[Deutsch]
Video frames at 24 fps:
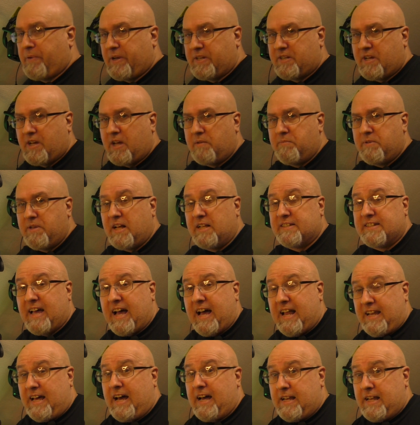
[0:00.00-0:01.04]
Partei mir als
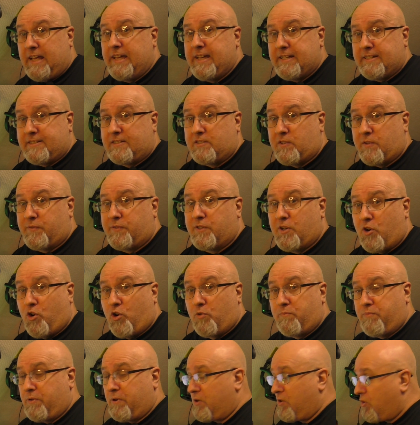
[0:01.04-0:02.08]
allererstes auf ihrer
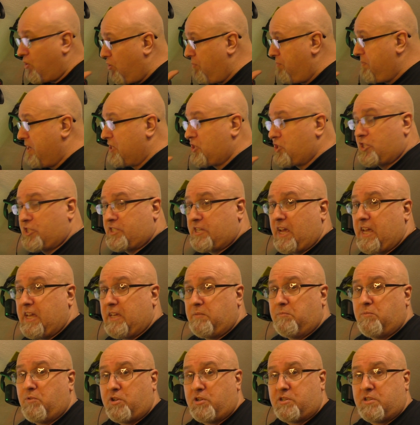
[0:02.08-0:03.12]
Homepage
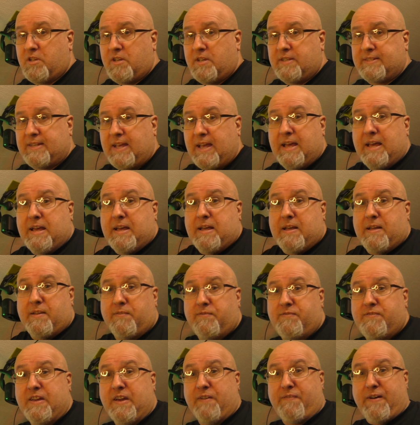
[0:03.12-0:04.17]
zeigen möchte, ist,
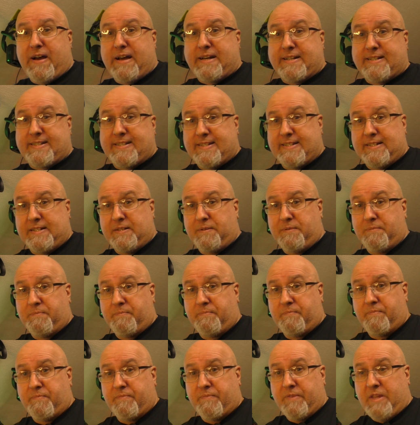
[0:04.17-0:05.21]
wir wachsen.
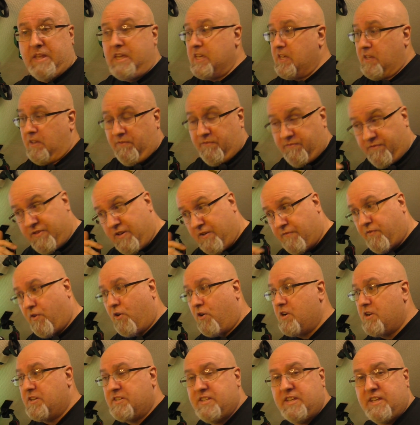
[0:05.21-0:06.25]
Nicht, wir
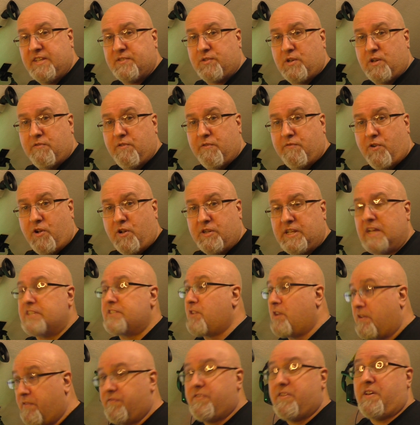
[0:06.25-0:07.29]
wollen dies oder wir wollen das,
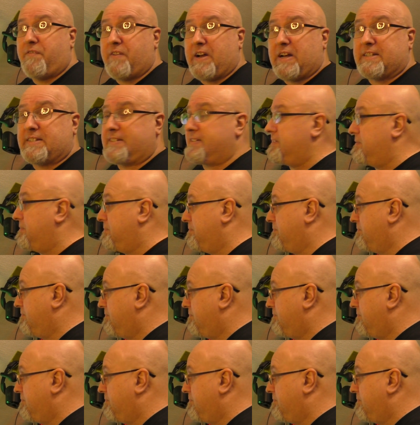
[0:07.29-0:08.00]
sondern wir wachsen.